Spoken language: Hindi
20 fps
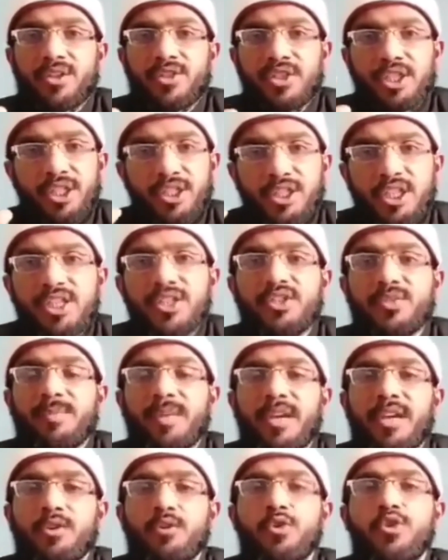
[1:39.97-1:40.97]
सिटीज
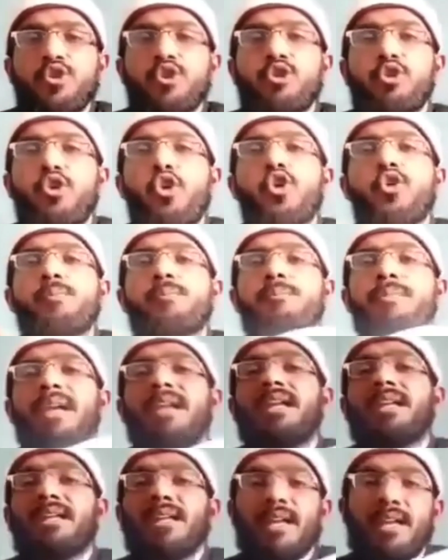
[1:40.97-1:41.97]
में कुछ लोग
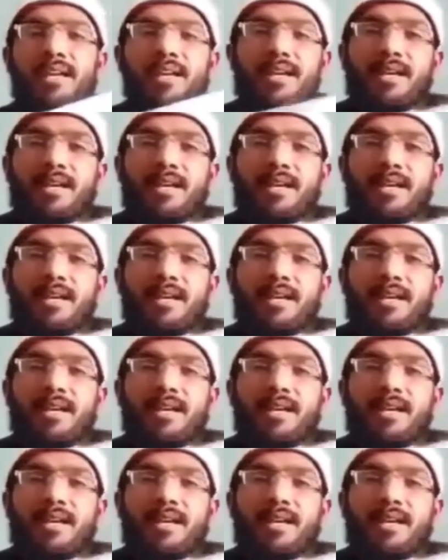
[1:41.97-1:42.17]
मिल के